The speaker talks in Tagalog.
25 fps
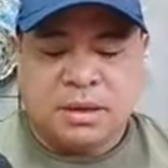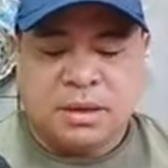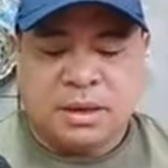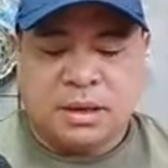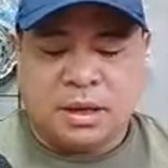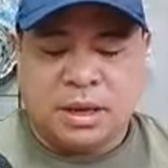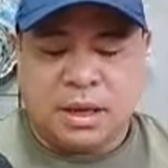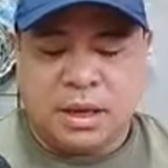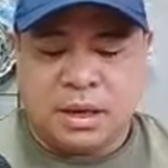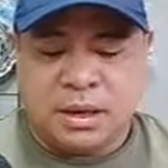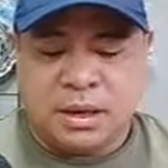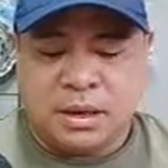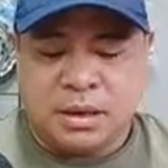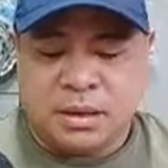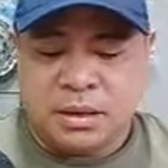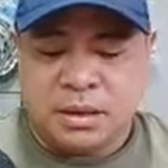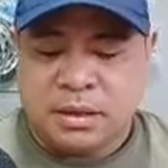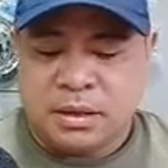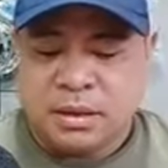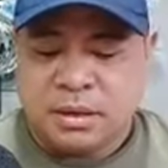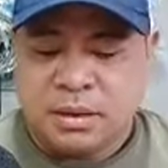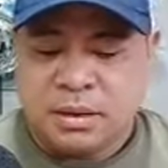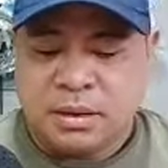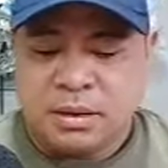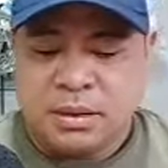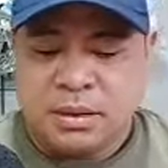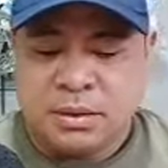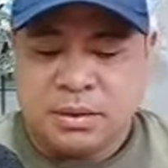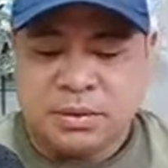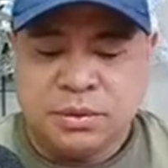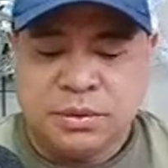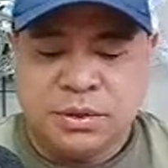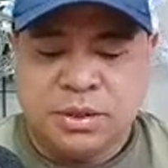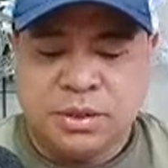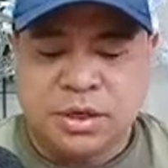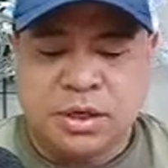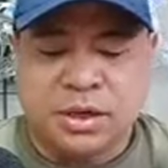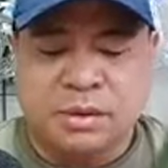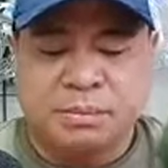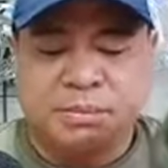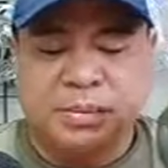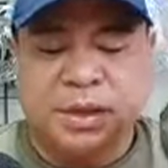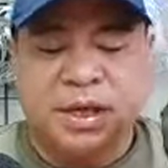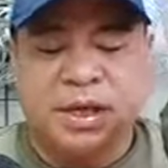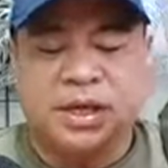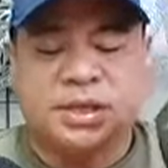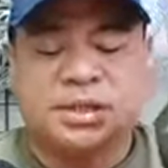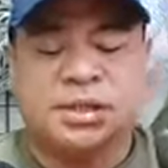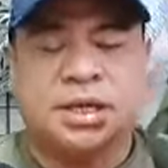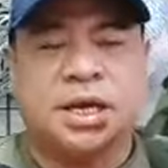ayan. Yung
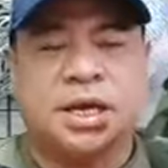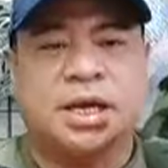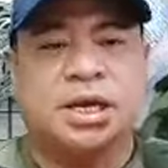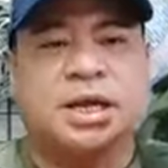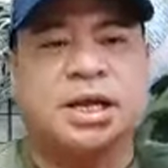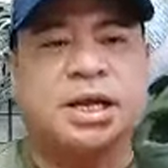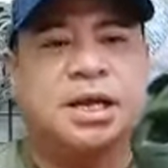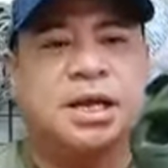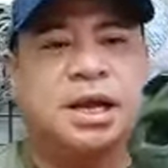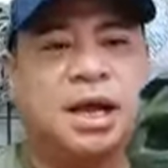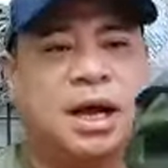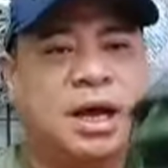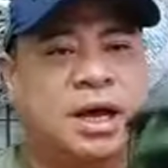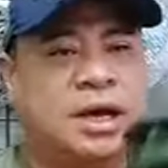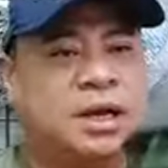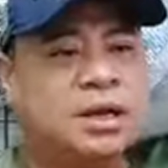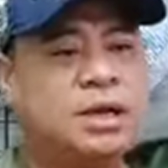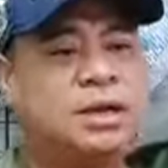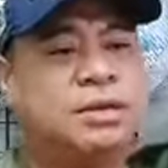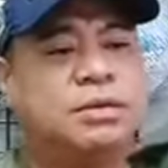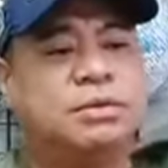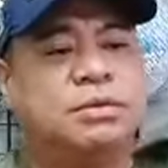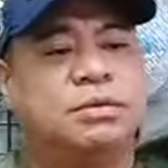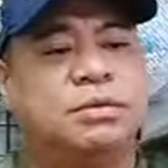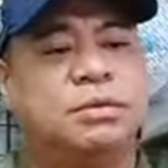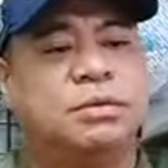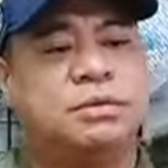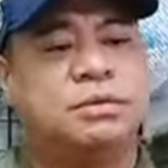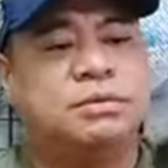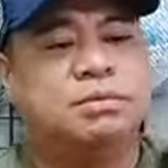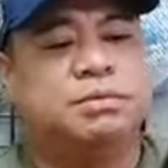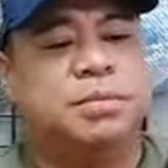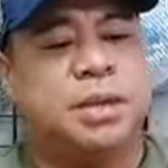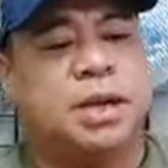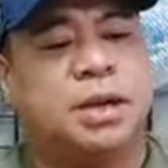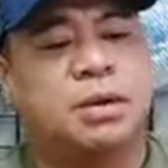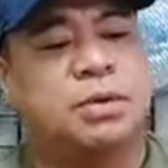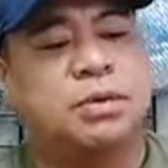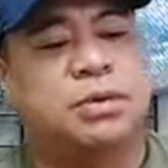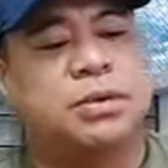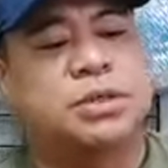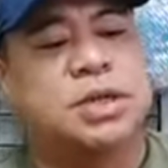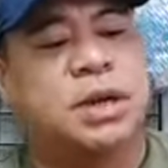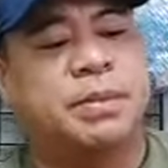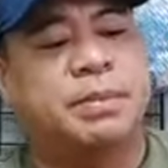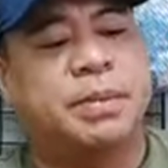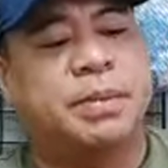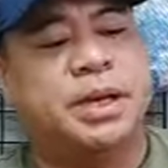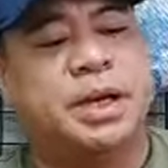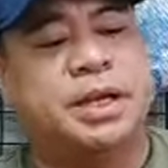service kanina, yung
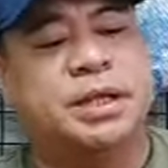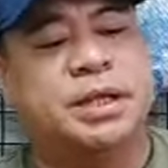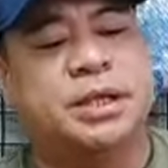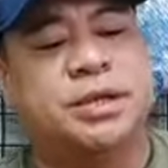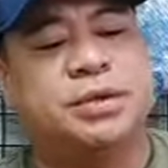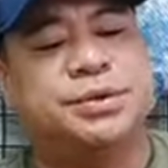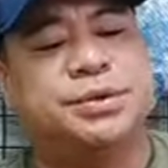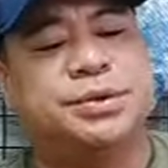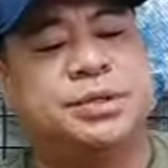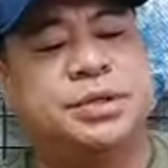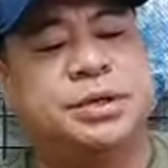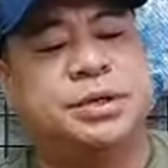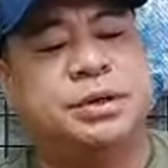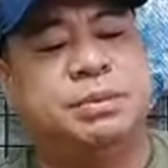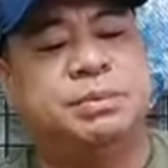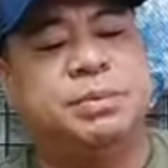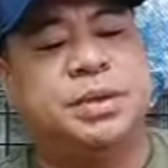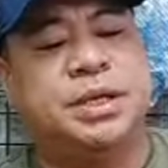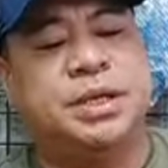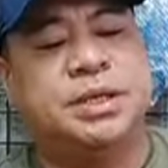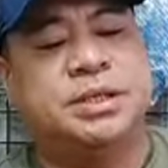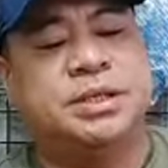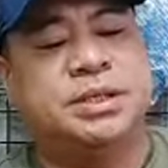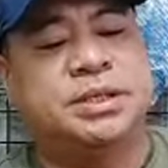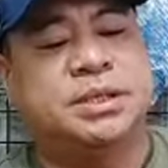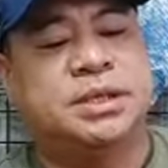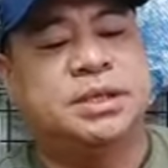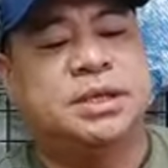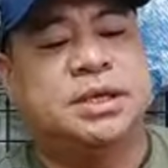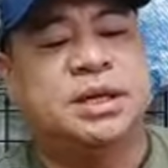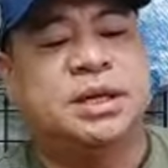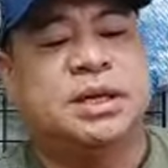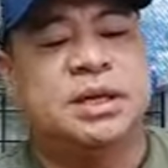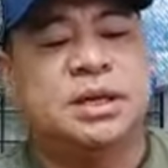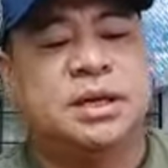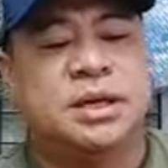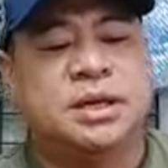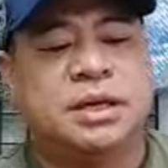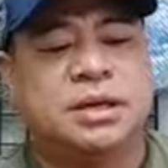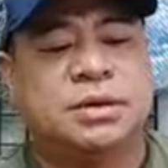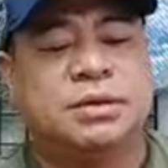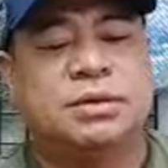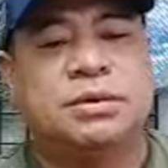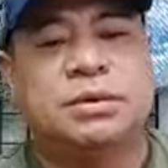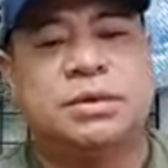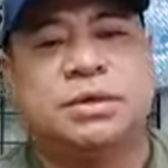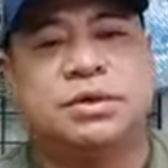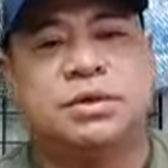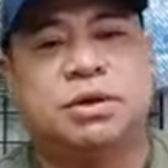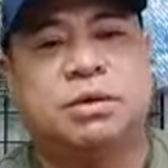pinag-uusapan natin yung service,
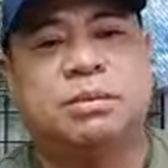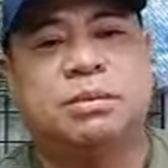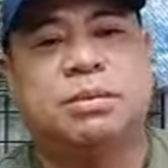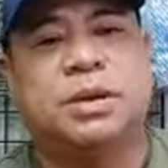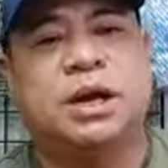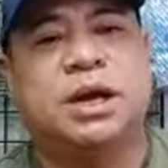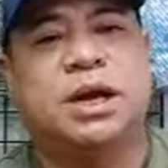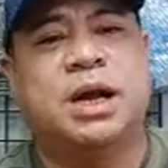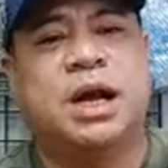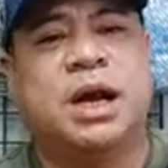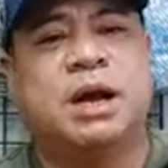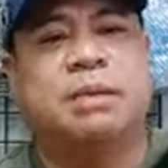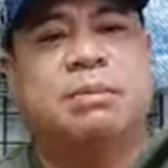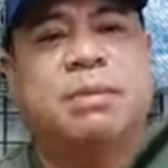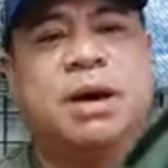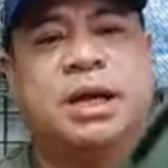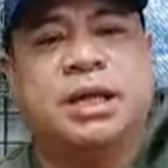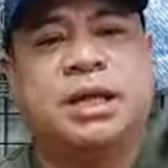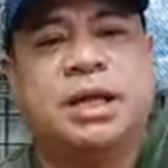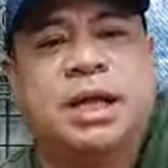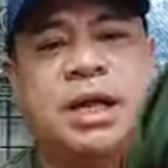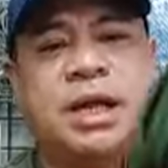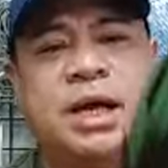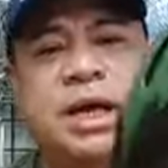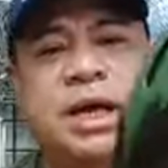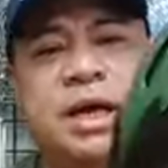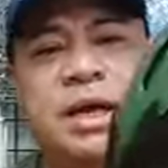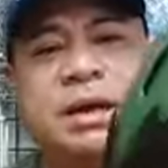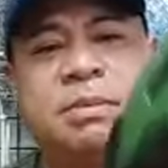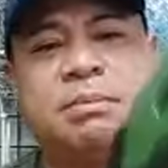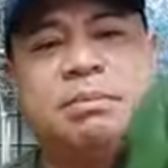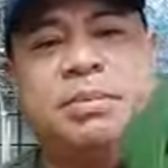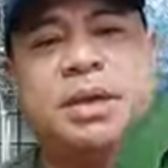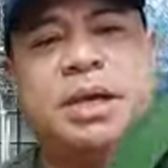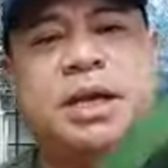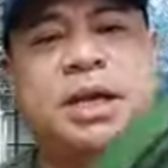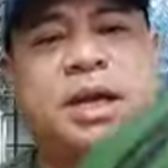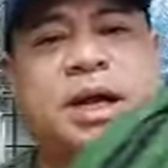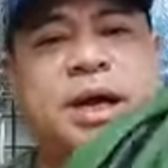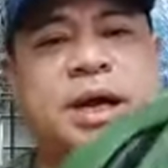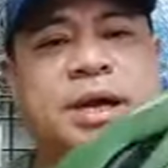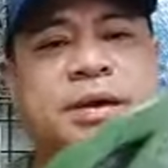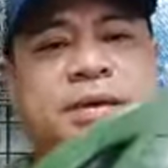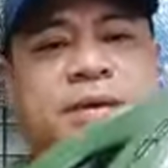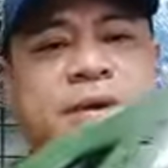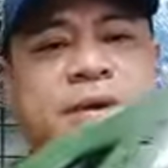Ayun, sobrang haba talaga ng pila ngayon.